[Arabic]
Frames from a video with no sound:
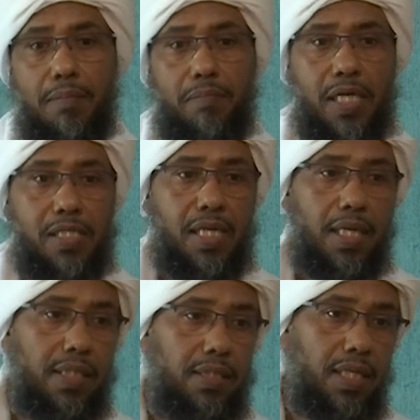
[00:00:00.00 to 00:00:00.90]
ما
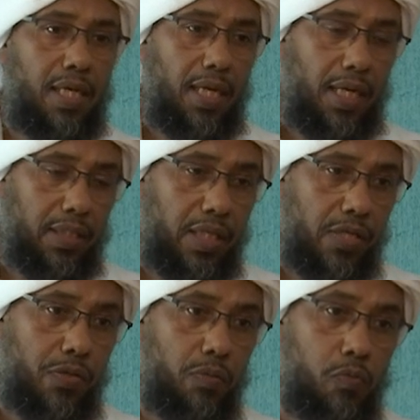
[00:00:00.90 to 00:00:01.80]
زالت تلك
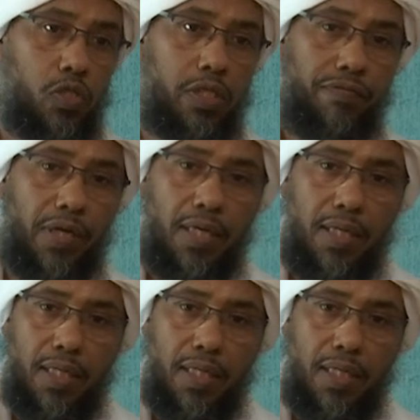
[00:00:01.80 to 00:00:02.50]
الأحداث المؤسفة